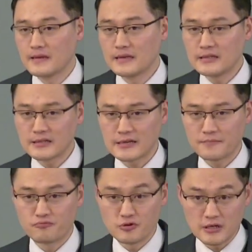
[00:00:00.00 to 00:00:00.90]
이렇게
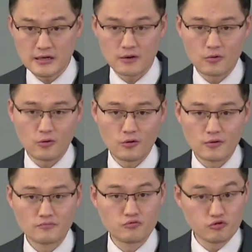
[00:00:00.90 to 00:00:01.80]
무익하고
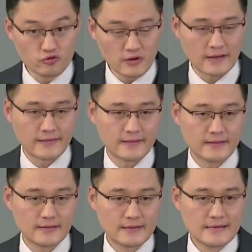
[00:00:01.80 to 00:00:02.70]
무능한
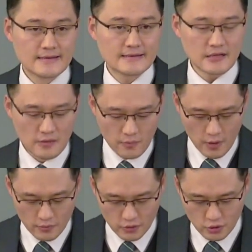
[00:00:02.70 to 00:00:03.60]

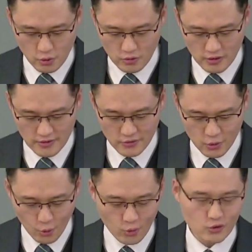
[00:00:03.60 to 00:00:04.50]
쓸모없는 종을
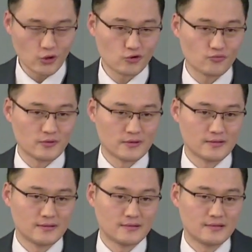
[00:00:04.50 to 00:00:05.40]
용서해 줍니다.
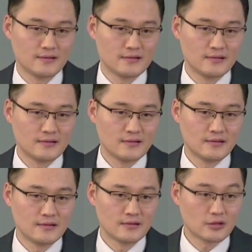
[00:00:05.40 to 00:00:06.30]

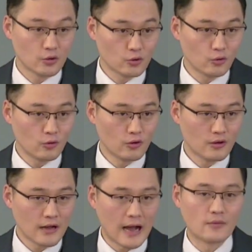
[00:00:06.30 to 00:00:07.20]
그것도
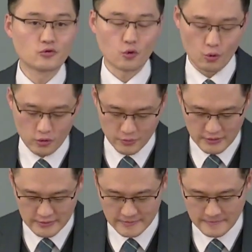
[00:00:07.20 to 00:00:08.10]
아무 조건
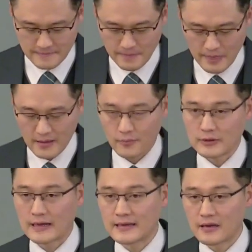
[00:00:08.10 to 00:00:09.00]
없이. 뭐
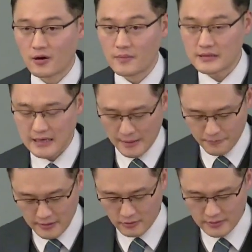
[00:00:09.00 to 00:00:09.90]
다달이 얼마씩
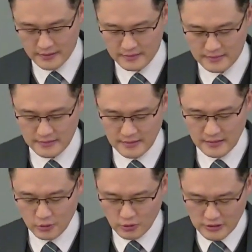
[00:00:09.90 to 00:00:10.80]
갚으라거나 또